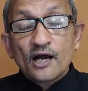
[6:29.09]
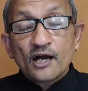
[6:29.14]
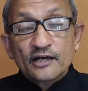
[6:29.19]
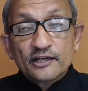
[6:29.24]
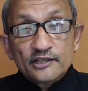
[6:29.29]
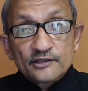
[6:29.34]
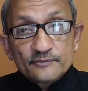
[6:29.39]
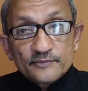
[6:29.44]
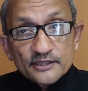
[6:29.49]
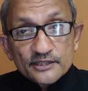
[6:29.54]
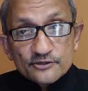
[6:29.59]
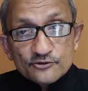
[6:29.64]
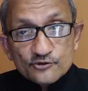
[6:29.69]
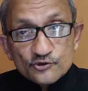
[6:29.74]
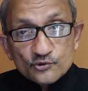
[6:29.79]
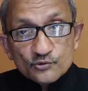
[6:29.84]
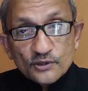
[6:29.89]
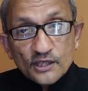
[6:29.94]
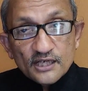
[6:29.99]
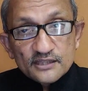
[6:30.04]
अगर मैं
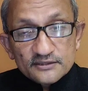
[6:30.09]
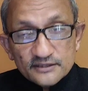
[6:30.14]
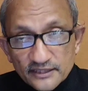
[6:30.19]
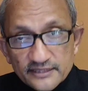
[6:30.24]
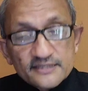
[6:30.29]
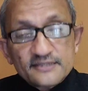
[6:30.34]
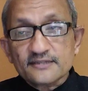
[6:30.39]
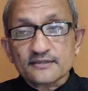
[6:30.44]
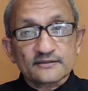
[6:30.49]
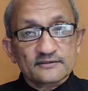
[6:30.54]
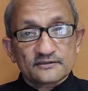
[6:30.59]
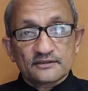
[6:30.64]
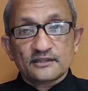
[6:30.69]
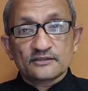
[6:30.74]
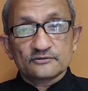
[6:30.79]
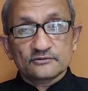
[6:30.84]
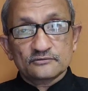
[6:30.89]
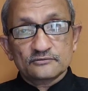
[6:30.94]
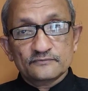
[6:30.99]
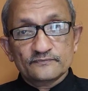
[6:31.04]
चुका नहीं सकता
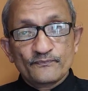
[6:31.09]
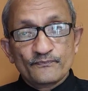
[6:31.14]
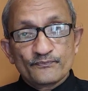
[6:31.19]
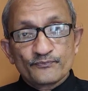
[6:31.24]
हूँ